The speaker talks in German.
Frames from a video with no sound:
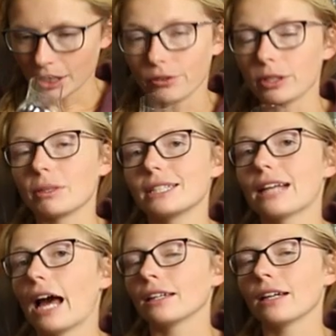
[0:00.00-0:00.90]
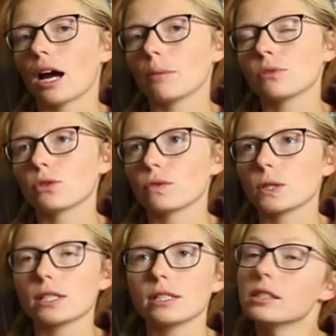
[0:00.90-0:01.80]
Ich finde immer diese Angaben so
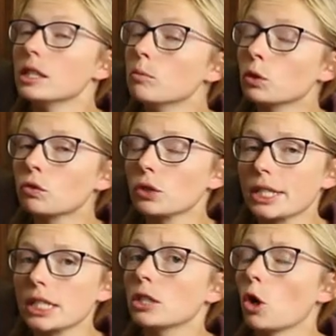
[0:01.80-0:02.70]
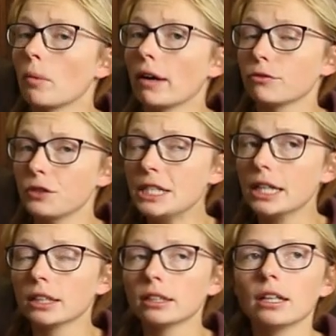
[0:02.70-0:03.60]
witzig,
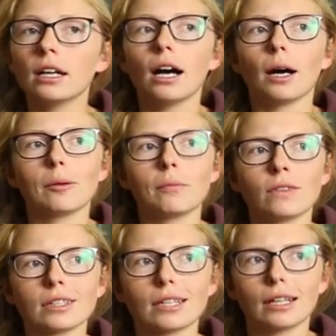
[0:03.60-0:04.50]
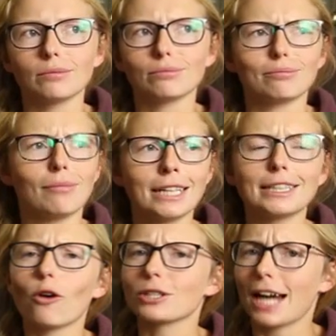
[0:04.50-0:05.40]
47,4. Ähm, das macht
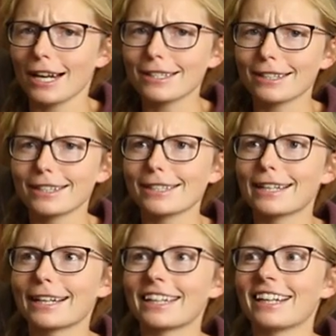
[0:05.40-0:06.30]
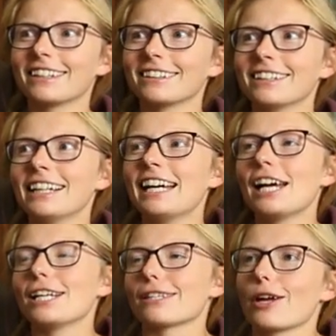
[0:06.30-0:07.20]
ja auch Talisker sehr gerne
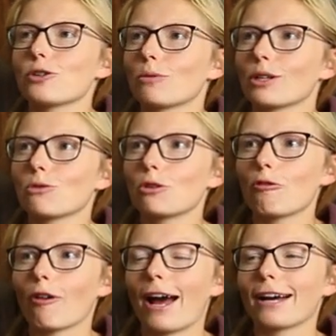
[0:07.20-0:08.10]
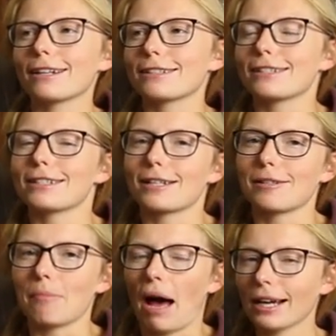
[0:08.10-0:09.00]
ist halt immer so die Frage, ist es
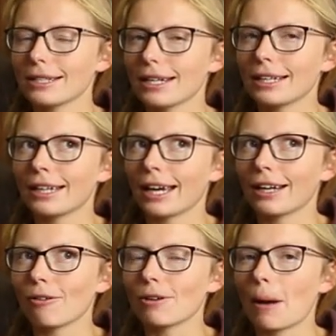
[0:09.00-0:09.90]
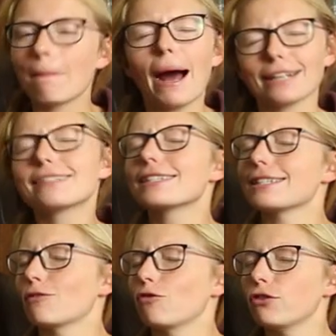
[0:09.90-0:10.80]
jetzt ein Marketing-Gag oder machen sie
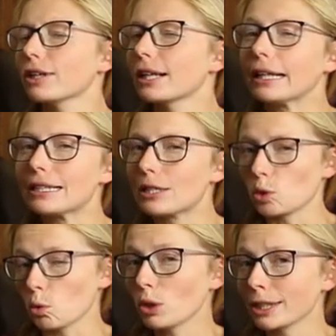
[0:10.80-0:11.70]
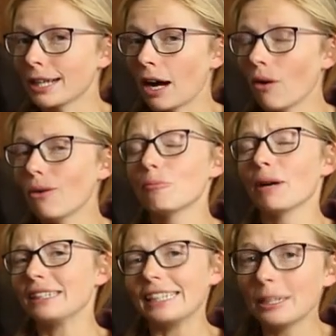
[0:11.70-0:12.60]
es wirklich so genau
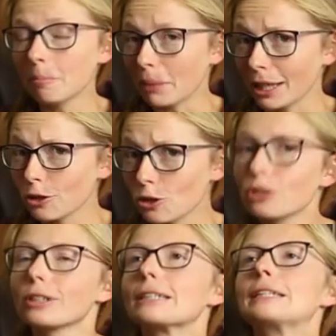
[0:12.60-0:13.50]
bei jedem Badge?